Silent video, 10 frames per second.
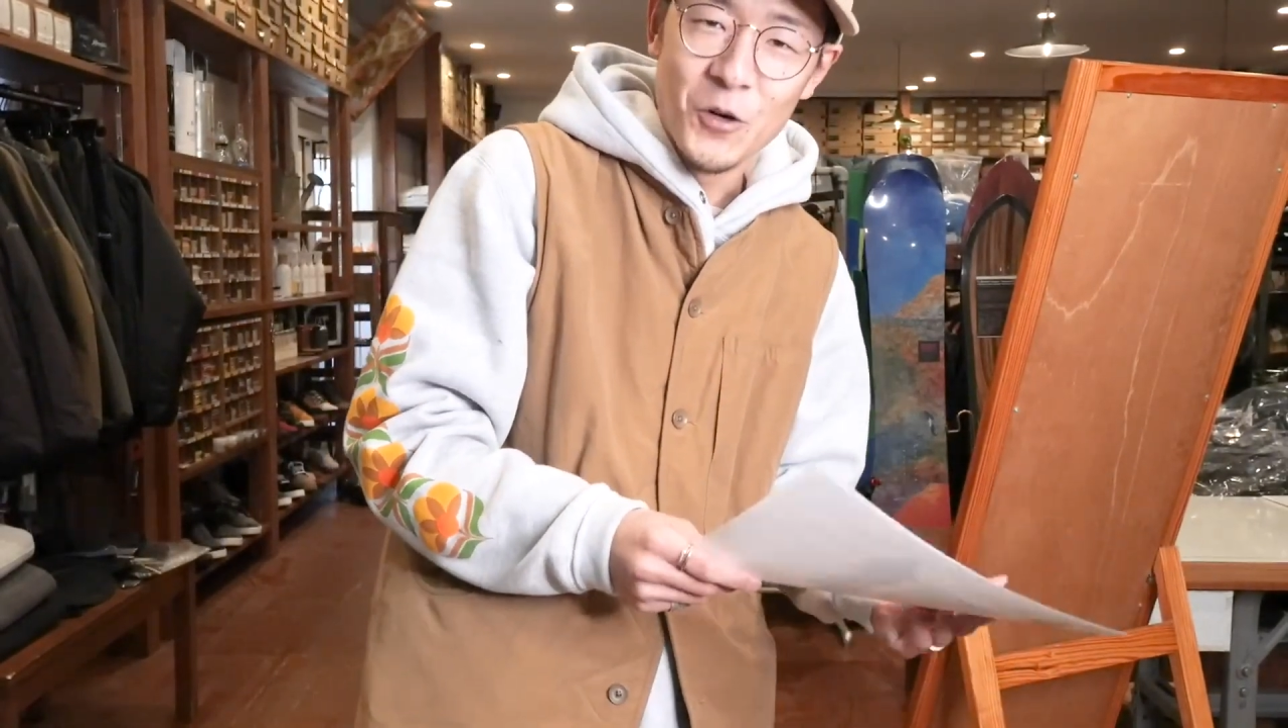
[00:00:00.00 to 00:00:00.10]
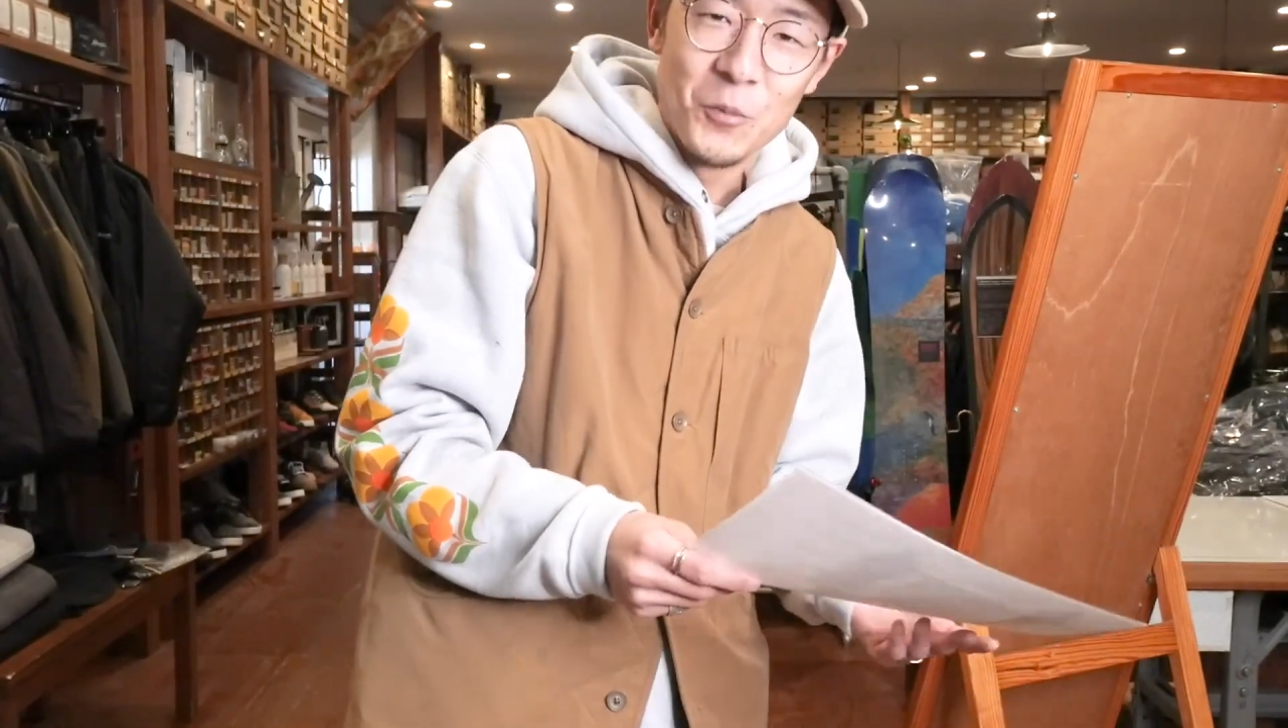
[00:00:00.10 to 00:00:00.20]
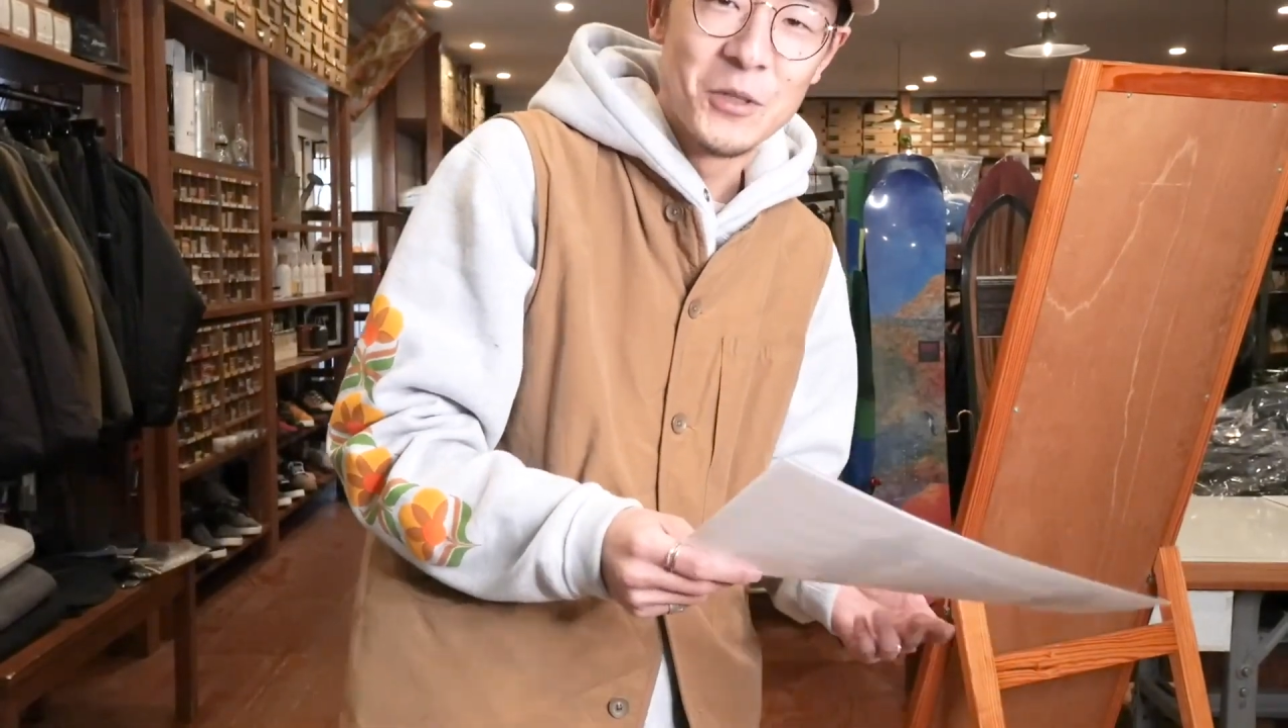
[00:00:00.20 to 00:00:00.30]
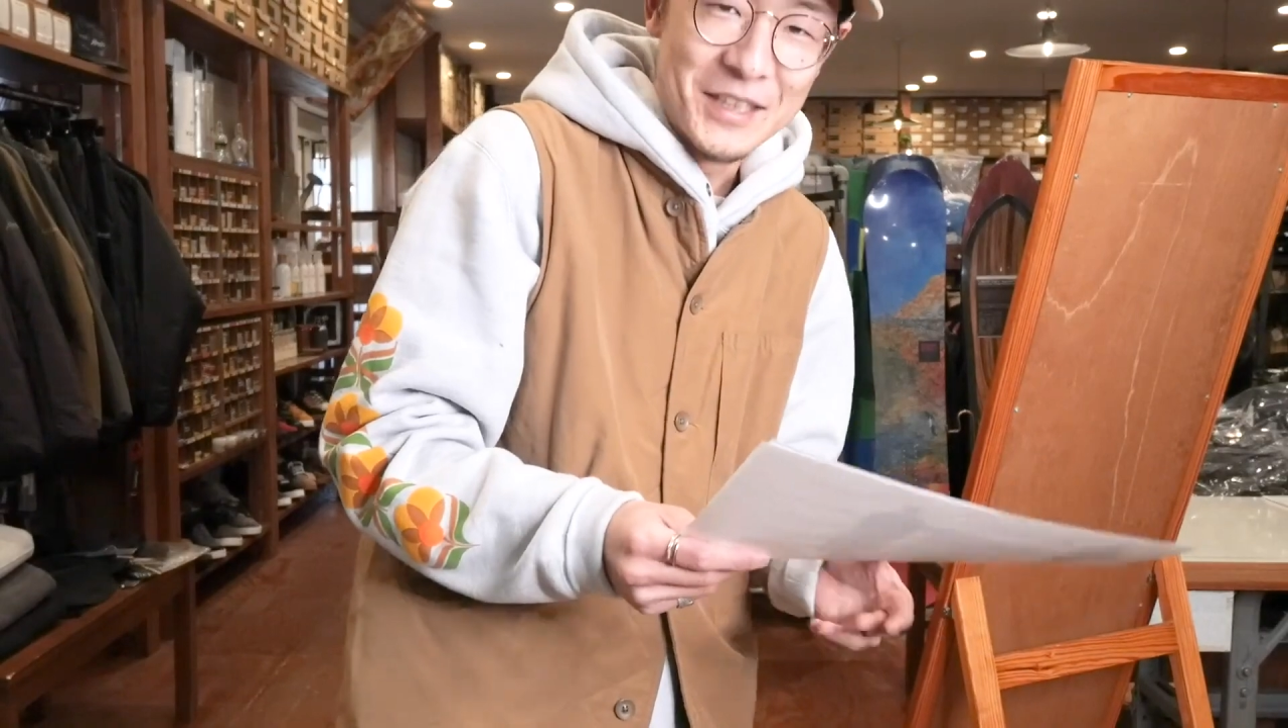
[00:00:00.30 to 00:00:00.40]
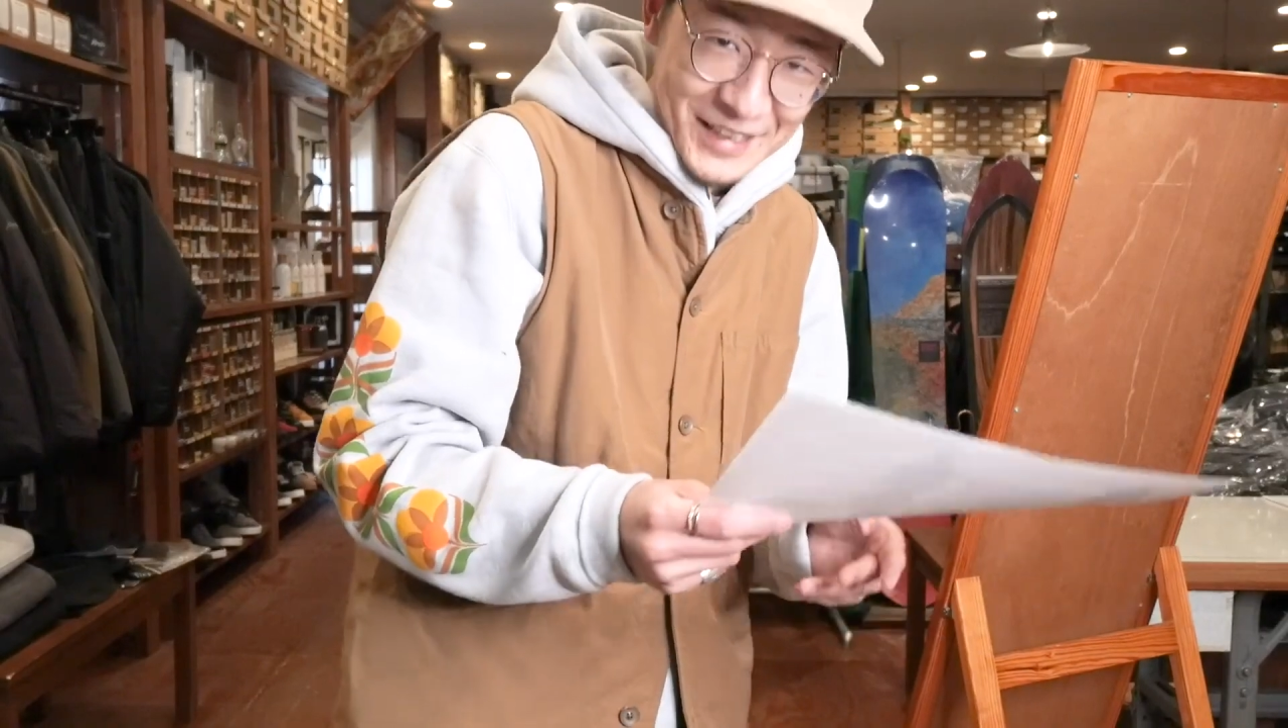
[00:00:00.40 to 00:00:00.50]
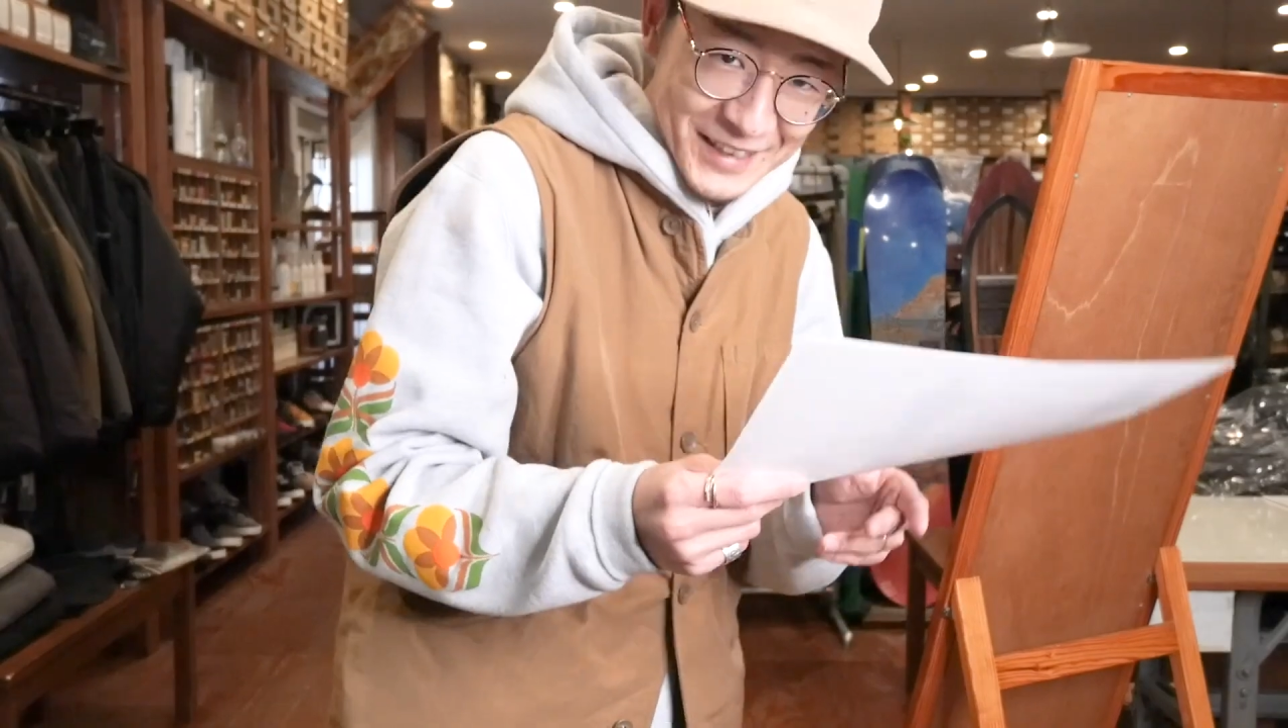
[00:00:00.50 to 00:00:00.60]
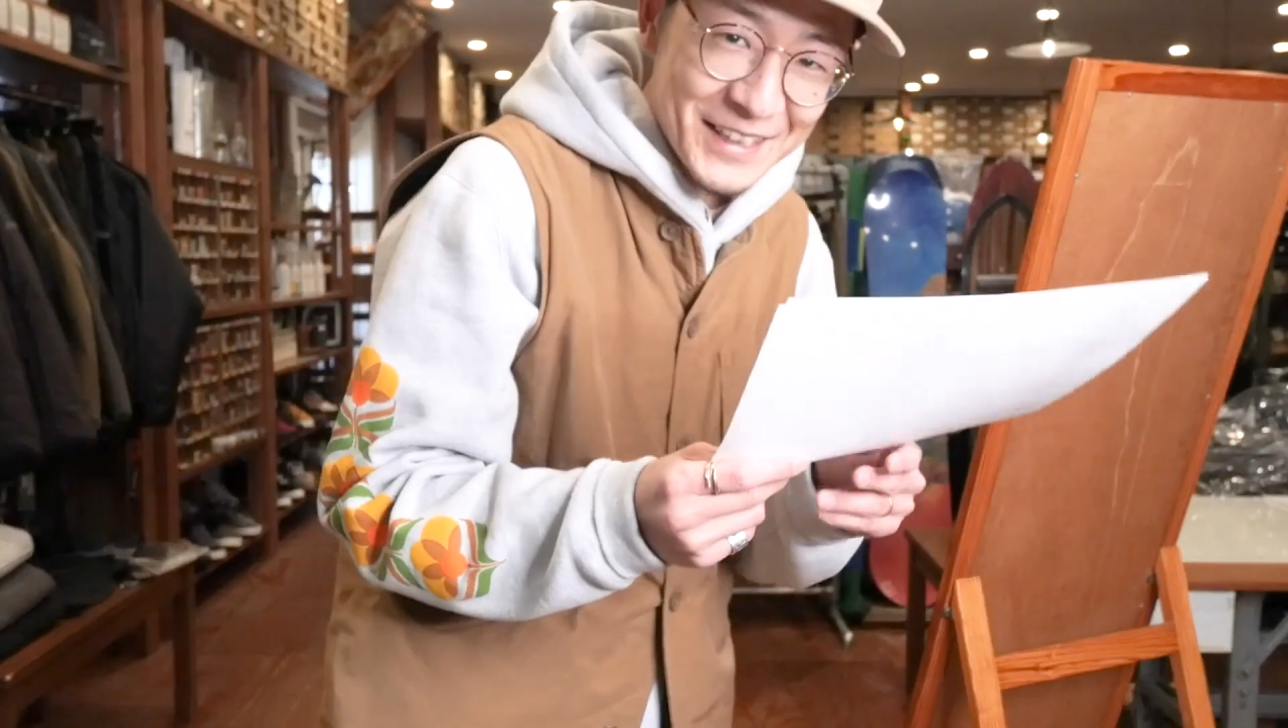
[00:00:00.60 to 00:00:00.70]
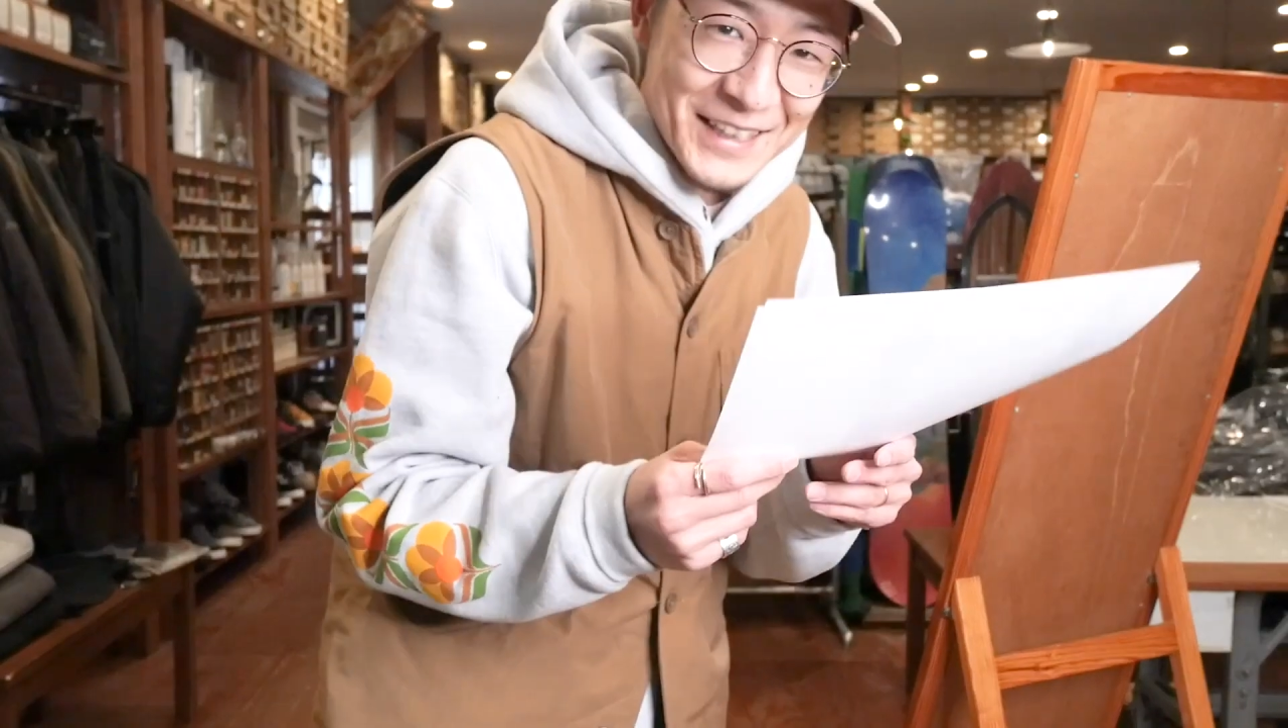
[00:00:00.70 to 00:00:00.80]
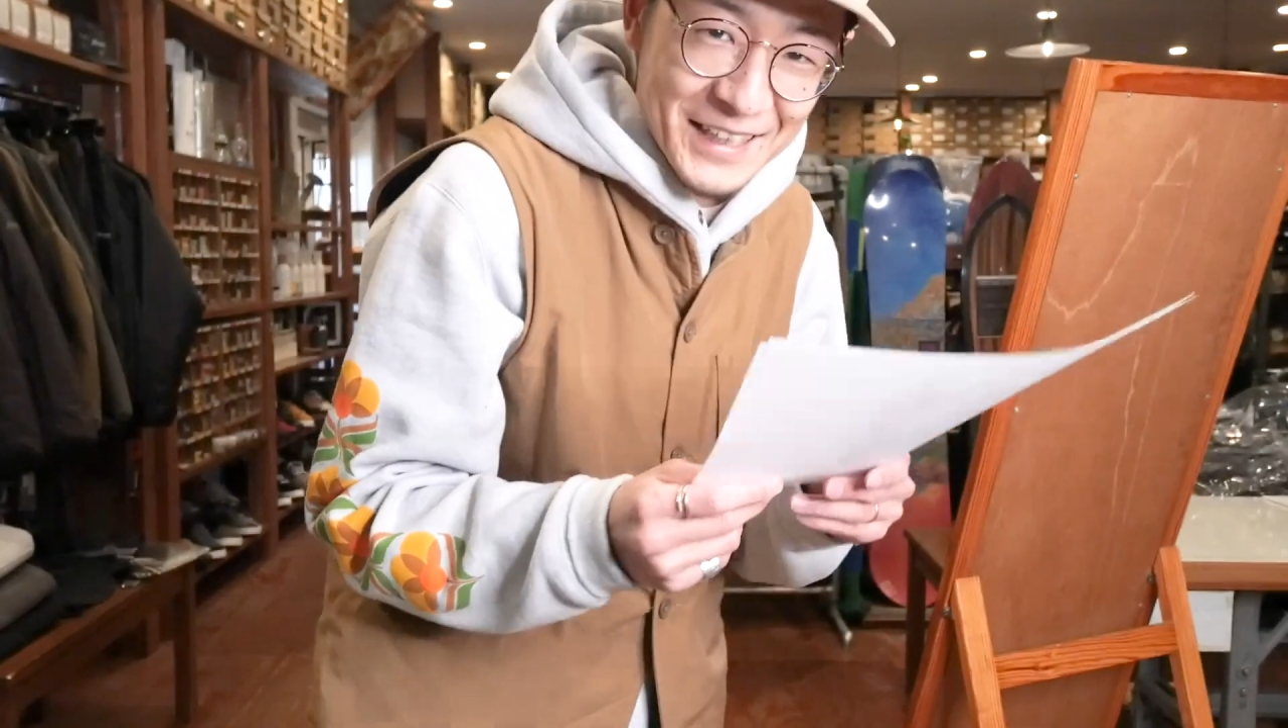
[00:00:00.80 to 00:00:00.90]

思って